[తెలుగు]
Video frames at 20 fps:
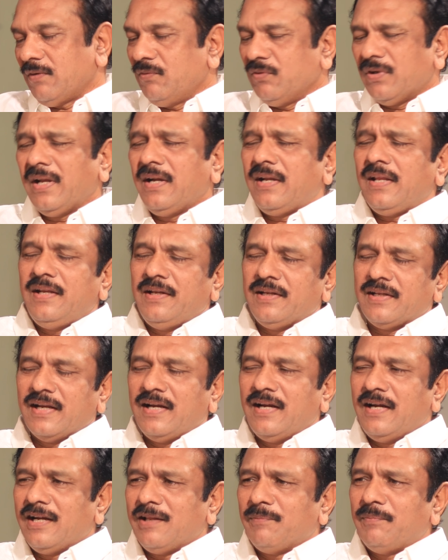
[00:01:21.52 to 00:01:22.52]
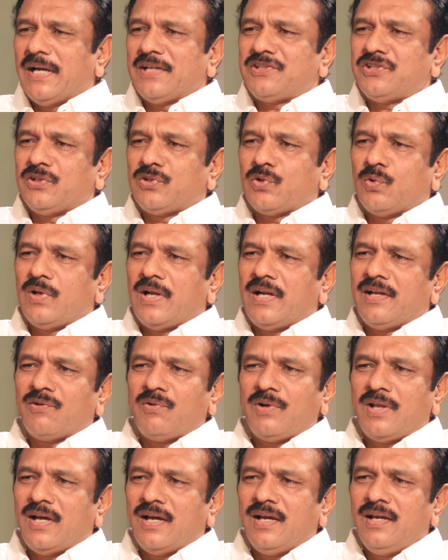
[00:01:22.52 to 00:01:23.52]
ఉంటాయంటే ఇంటర్నల్ అంటే మా శత్రువులు అంటే
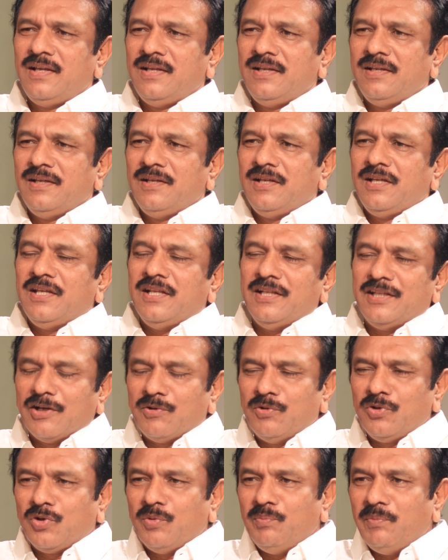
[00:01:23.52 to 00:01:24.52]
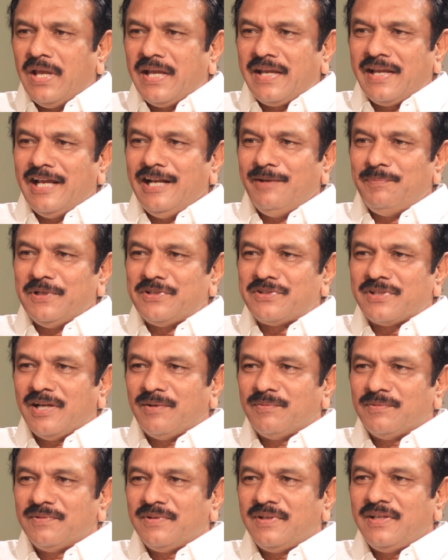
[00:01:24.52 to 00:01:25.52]
కూడా ఇంతకుముందుకు మేం
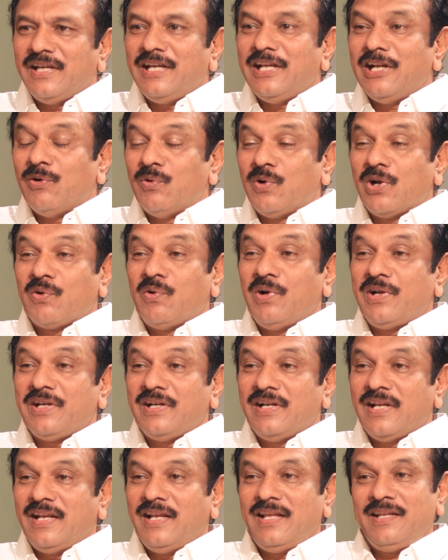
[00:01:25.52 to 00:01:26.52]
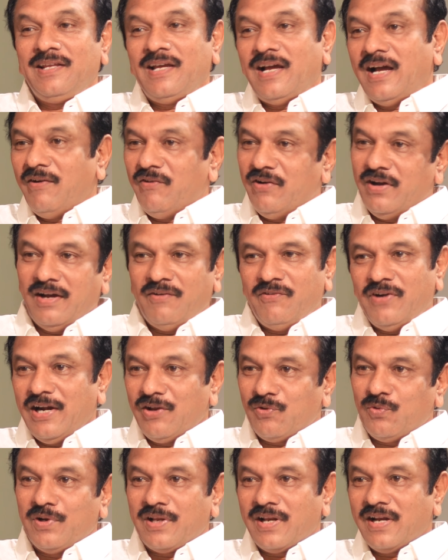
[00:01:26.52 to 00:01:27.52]
గెలిపించినాము ఈయన ఓడగొట్టిండు అనేది
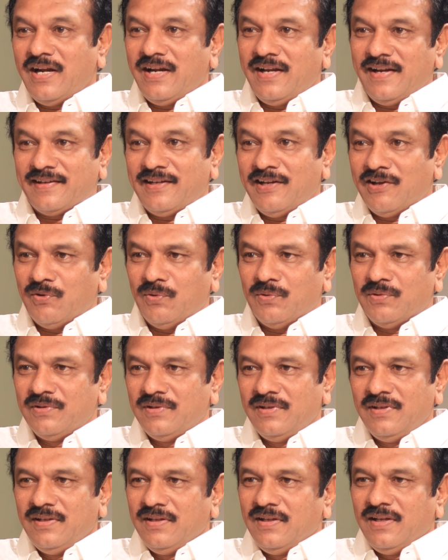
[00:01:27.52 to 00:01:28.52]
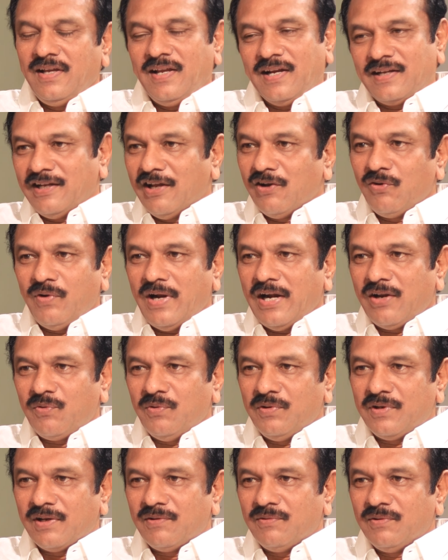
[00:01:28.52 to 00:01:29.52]
వాడుకుంటారు కండి ఎట్లాగో ఎట్లాగో
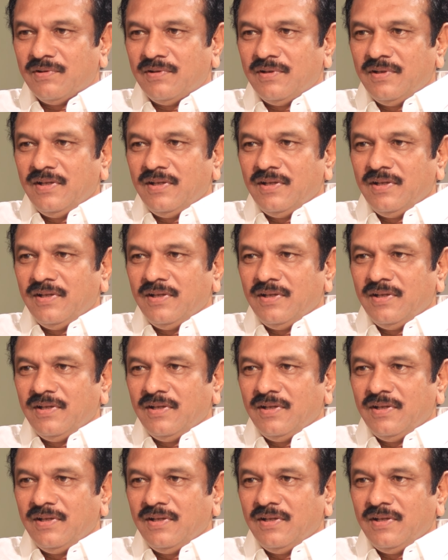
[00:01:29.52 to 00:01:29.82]
వాడుకుంటారు